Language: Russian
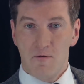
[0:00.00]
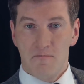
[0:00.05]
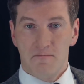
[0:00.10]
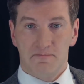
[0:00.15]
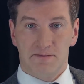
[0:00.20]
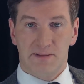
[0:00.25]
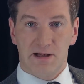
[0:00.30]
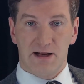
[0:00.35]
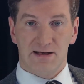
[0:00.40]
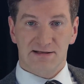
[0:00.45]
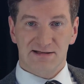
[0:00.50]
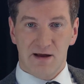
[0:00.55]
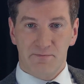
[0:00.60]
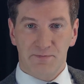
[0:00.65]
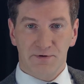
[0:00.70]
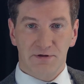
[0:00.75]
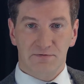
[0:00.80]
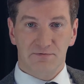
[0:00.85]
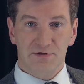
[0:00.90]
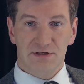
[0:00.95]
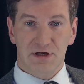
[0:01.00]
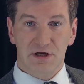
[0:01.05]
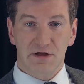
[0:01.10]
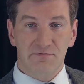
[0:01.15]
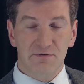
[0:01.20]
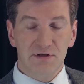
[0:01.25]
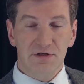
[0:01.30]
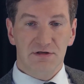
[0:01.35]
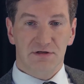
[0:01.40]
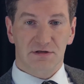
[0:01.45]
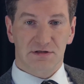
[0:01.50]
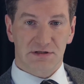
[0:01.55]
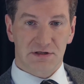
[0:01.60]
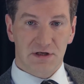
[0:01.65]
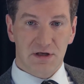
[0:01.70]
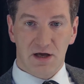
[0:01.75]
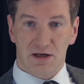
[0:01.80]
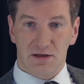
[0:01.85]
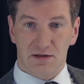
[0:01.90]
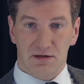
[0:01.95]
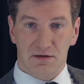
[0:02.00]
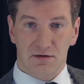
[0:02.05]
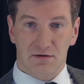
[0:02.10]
для западного телевидения снято.